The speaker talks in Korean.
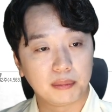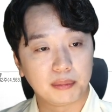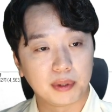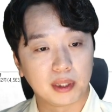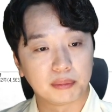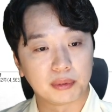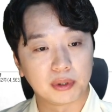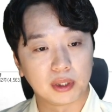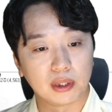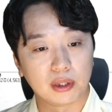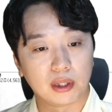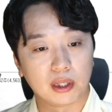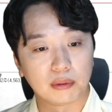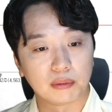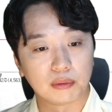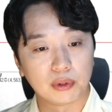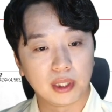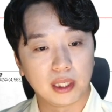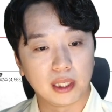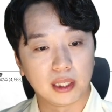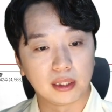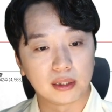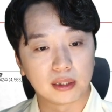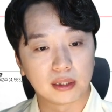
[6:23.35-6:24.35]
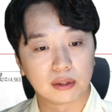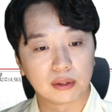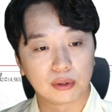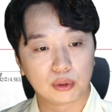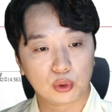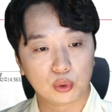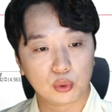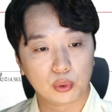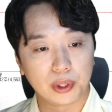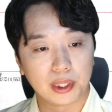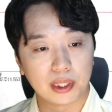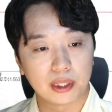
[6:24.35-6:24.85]
밸브기 이 때문에 이제
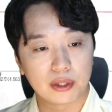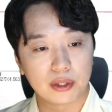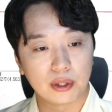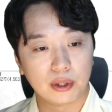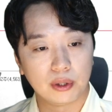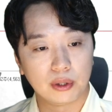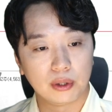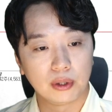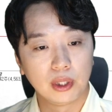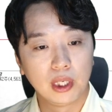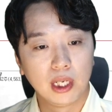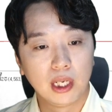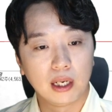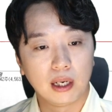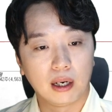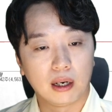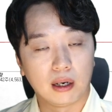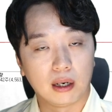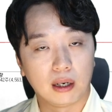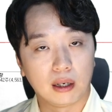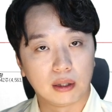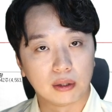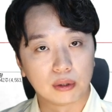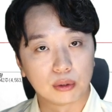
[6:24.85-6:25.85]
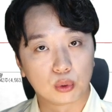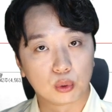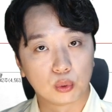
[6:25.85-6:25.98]
그쪽에서 어,